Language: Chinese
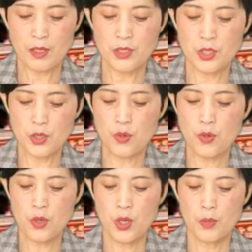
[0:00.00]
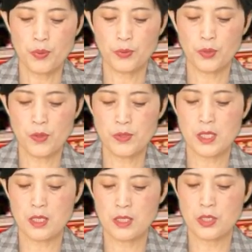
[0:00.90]
其中普通
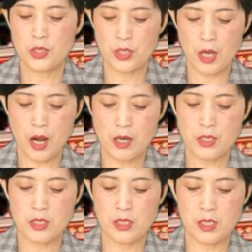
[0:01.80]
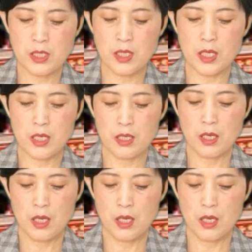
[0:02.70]
型是二十七例。